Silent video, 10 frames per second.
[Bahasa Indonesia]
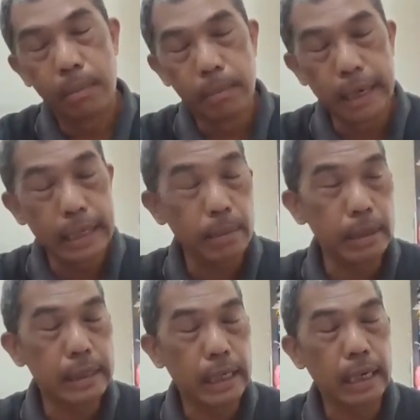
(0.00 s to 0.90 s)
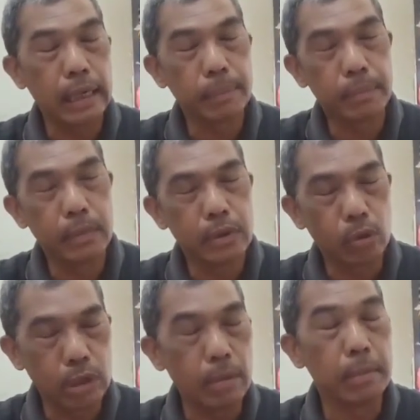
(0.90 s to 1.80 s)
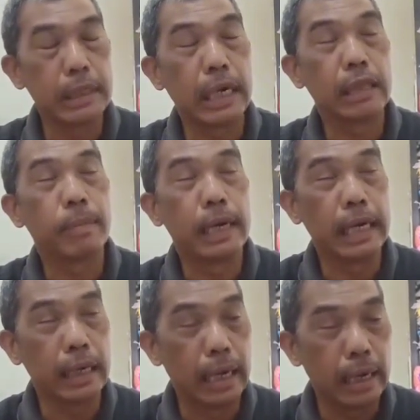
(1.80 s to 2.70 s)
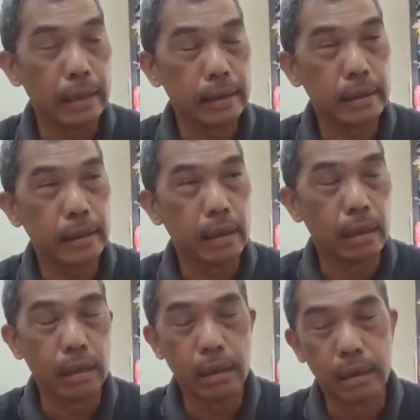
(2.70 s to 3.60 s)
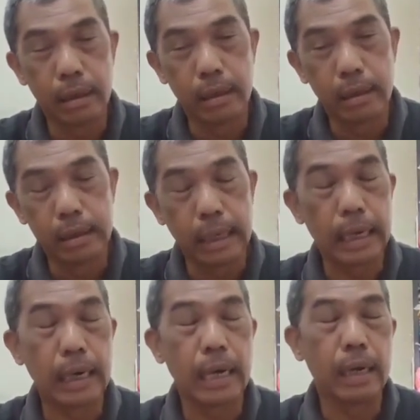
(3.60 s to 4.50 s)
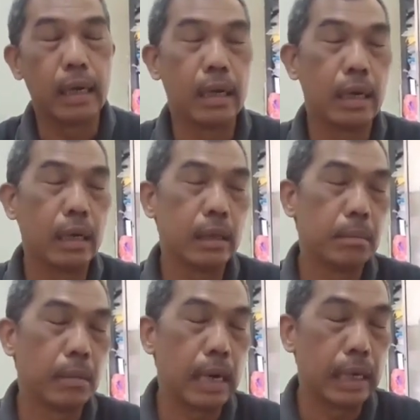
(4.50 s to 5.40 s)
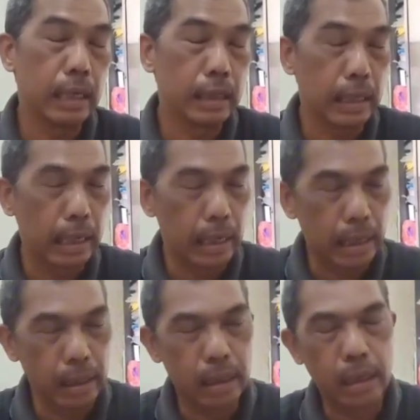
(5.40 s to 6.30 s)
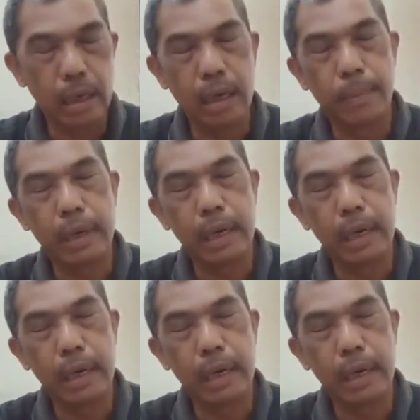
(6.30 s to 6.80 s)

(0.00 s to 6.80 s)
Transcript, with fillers: banyak masyarakat terutama masyarakat Paneglang uh, eh, dengan berakhirnya apa